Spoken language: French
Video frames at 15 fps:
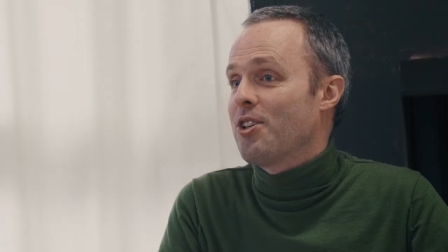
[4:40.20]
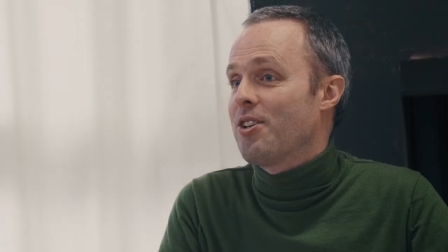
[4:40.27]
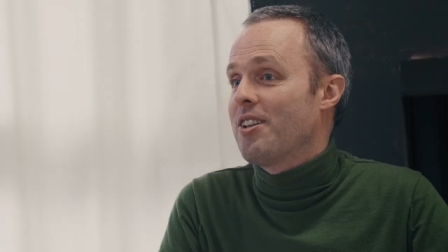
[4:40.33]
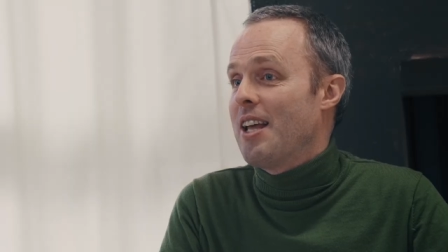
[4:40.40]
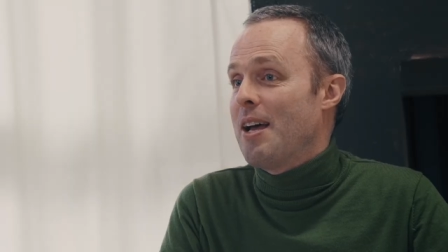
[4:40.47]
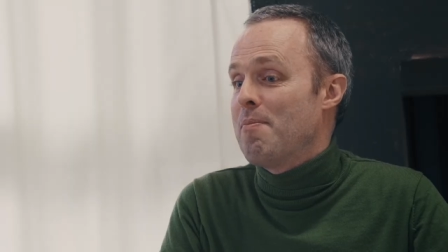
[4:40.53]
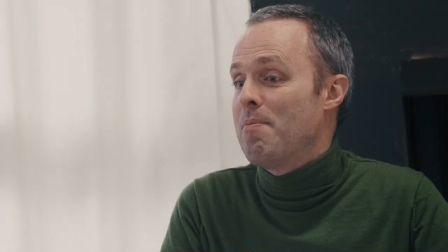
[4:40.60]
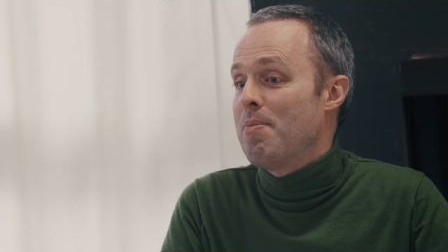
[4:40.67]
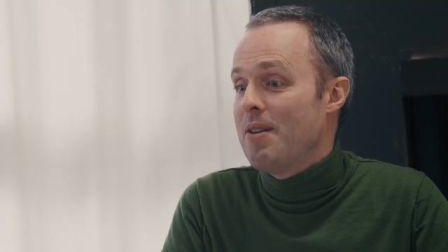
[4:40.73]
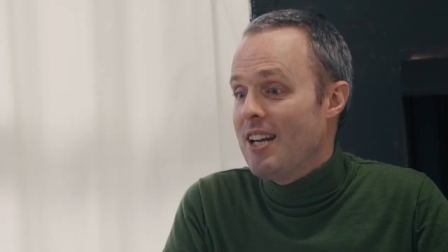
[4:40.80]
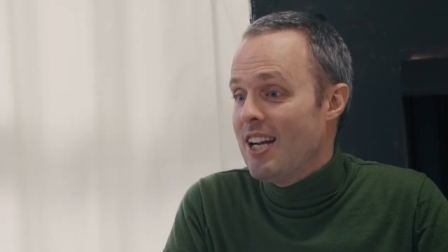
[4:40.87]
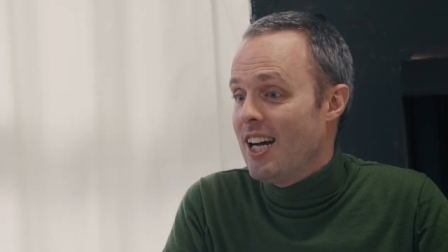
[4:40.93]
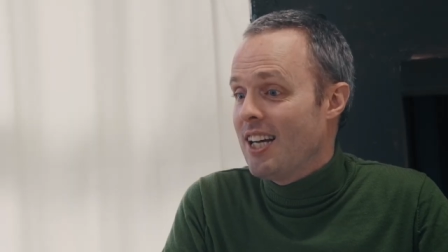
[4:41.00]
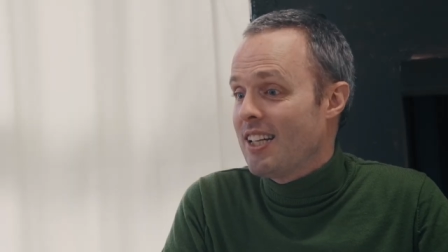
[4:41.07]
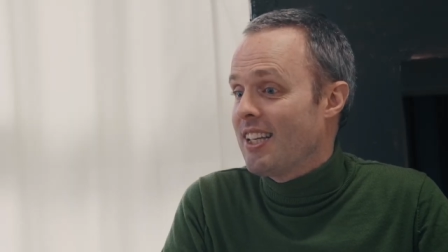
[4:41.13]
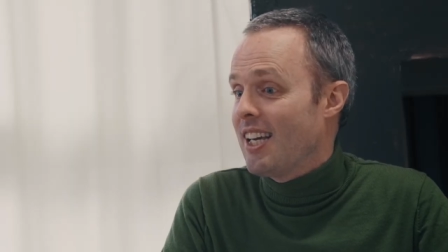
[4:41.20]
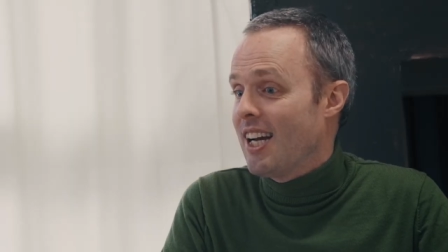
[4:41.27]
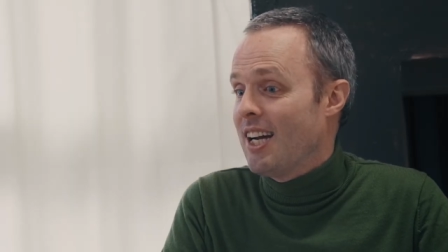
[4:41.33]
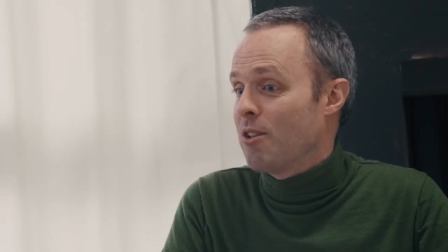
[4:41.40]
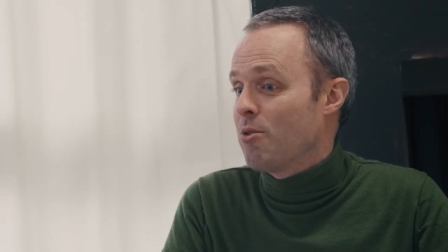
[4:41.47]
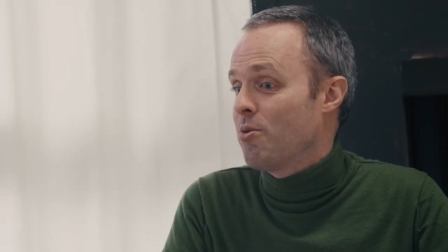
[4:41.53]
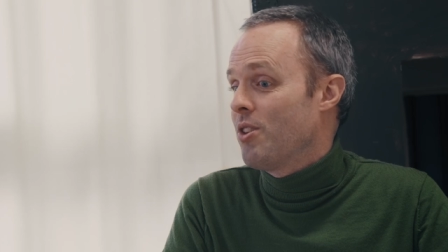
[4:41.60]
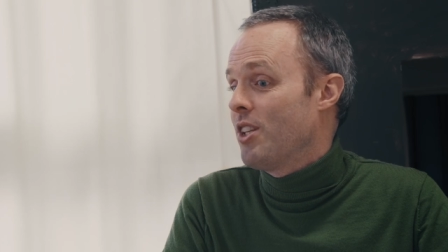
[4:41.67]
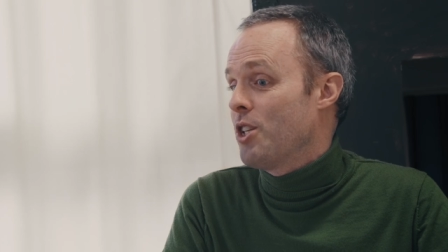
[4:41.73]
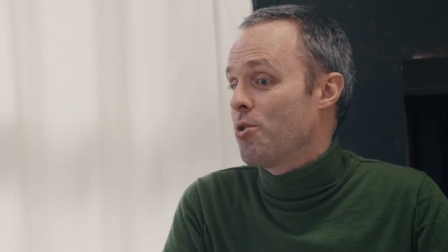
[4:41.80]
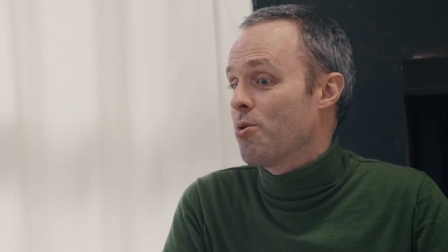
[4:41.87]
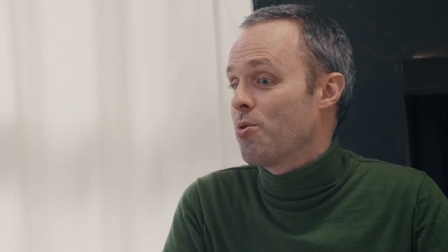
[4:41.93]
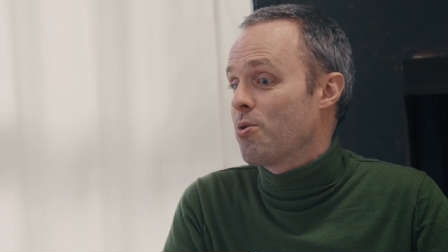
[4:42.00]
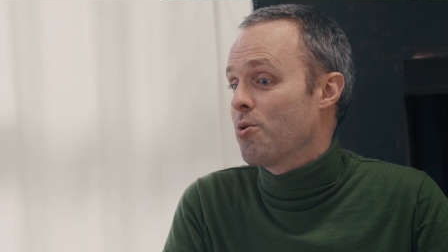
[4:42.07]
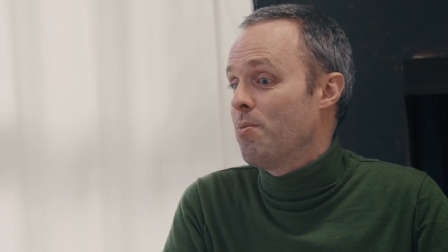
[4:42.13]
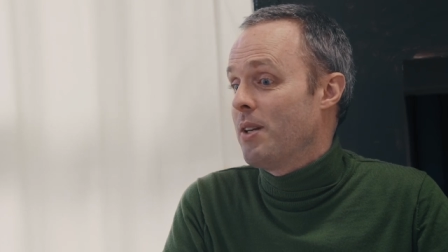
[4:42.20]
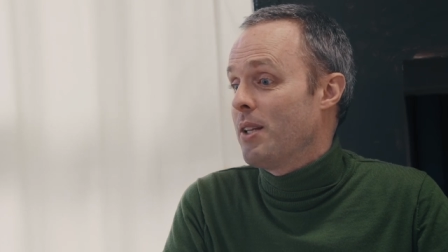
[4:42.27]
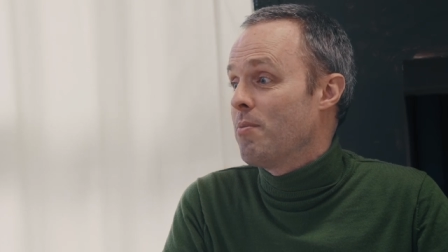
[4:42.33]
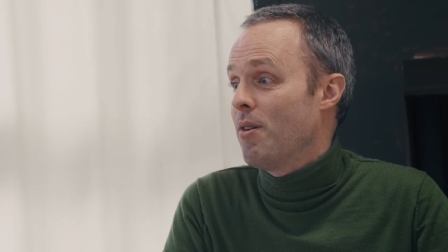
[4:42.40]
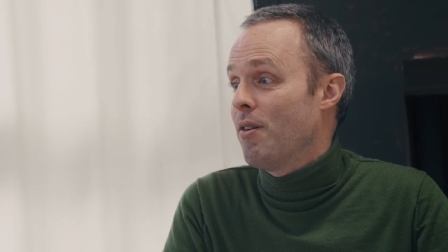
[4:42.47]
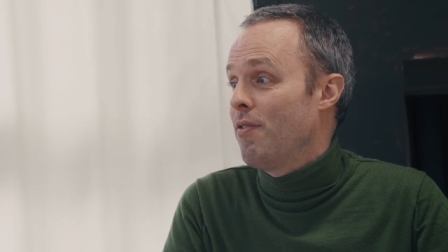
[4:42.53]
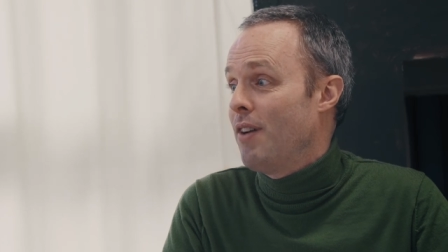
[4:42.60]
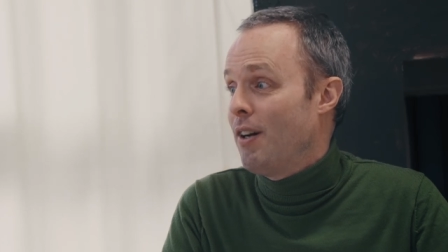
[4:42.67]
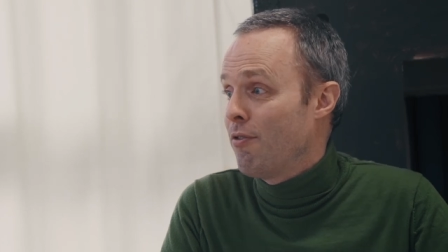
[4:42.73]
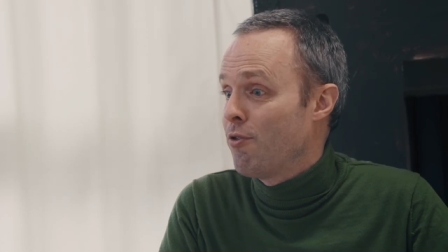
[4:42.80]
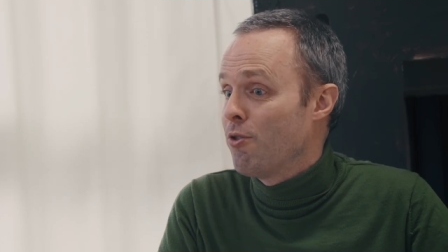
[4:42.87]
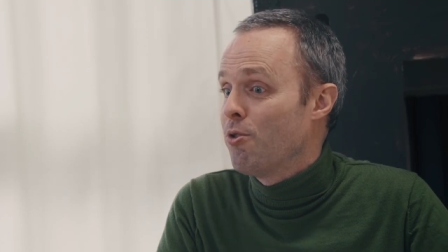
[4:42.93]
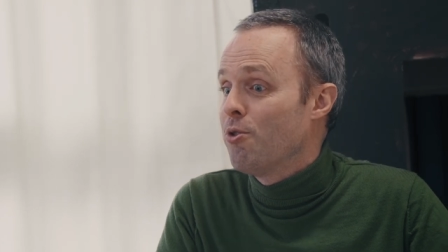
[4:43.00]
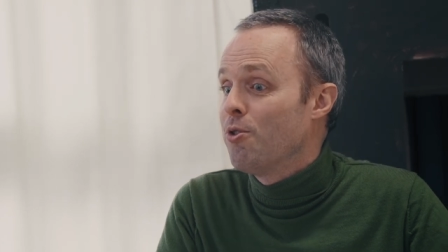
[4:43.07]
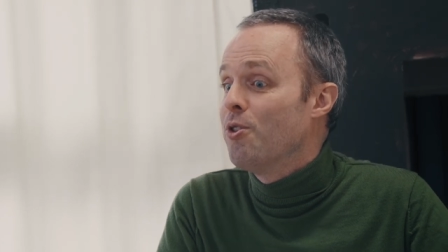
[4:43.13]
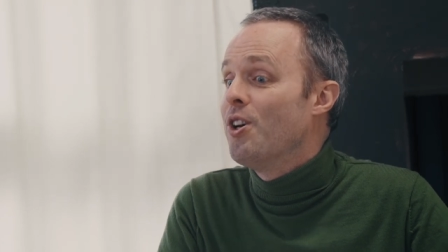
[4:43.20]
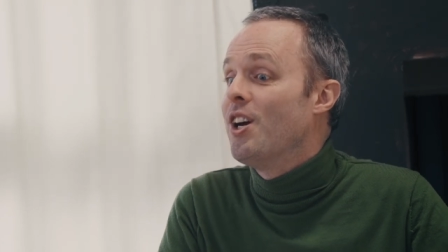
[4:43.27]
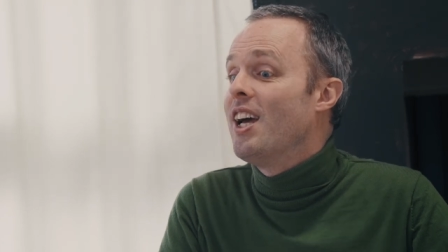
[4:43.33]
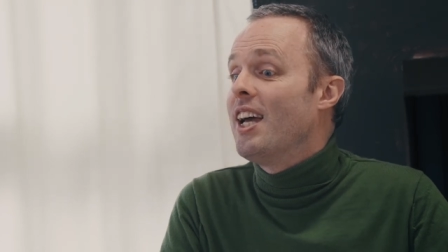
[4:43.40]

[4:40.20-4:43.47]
il y en a plein qui racontent des choses complètement farfelues